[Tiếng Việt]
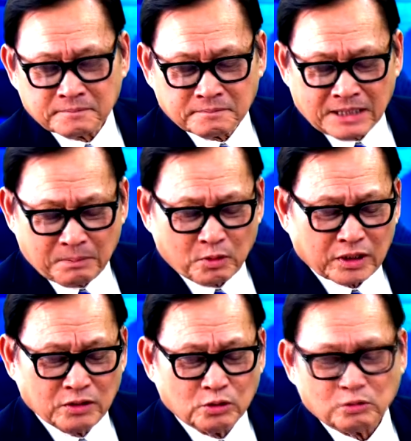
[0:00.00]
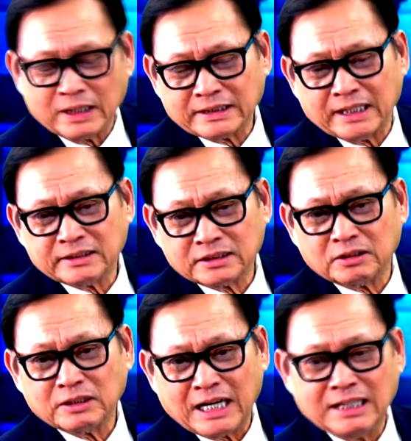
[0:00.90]
là một cái nguồn ngoại tệ tương
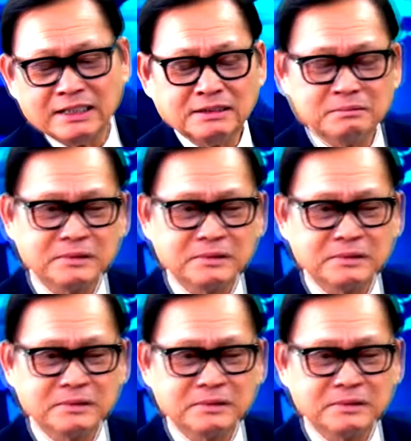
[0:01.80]
đối khá lớn